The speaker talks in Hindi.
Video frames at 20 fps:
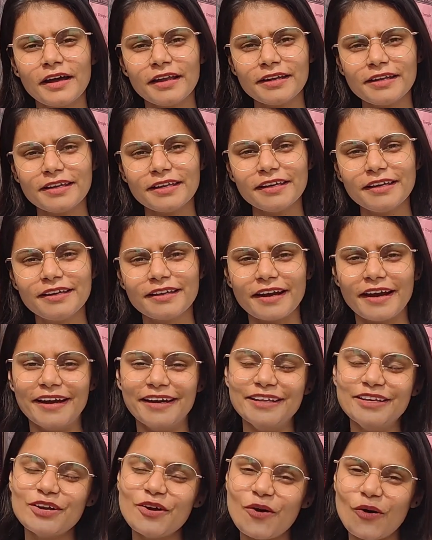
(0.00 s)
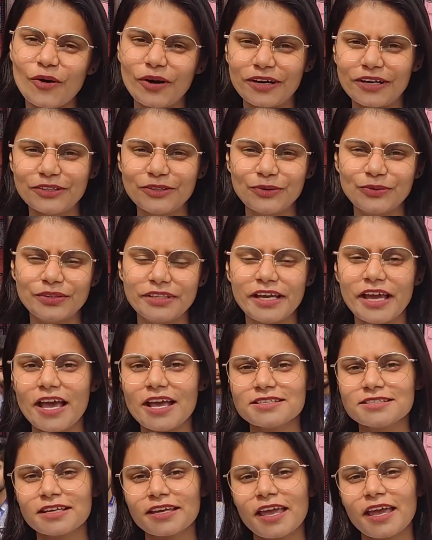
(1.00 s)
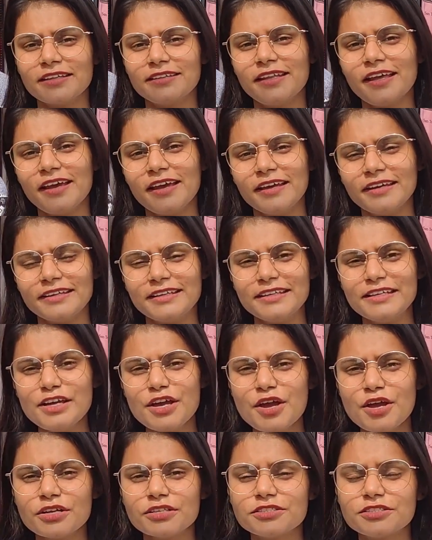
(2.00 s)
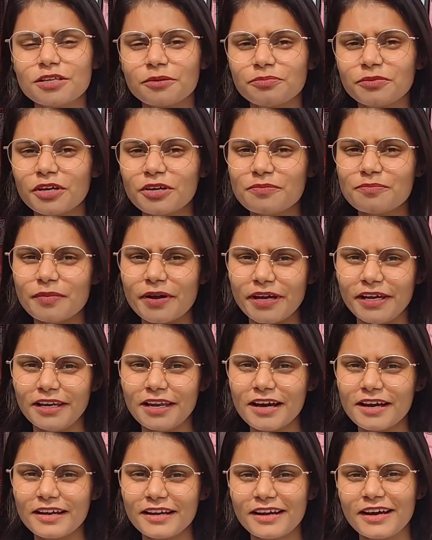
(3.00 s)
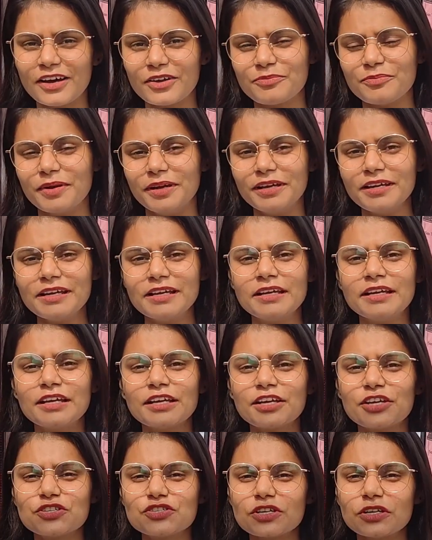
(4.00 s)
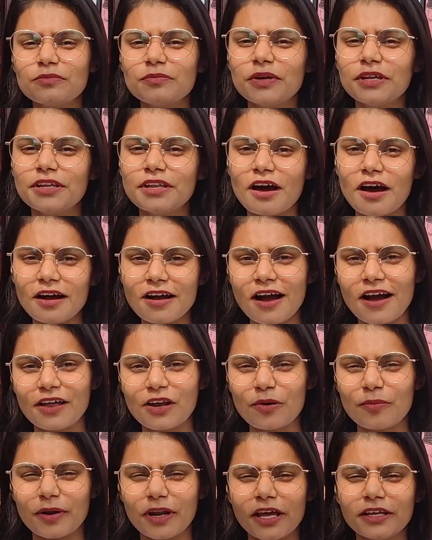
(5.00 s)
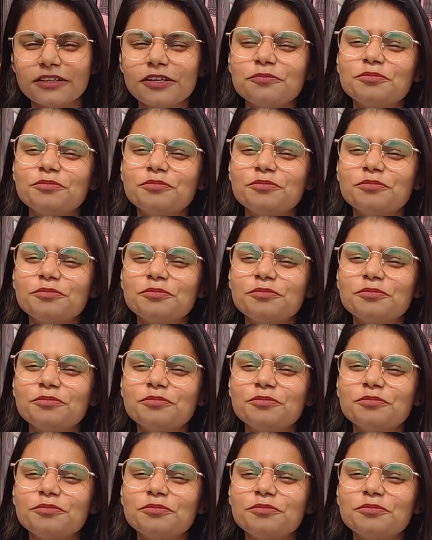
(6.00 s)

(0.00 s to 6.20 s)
घर की गृहिणी औरत होती है ऐसा कहते हैं कि जब तक महिला घर में किचन में ना खाना बनाए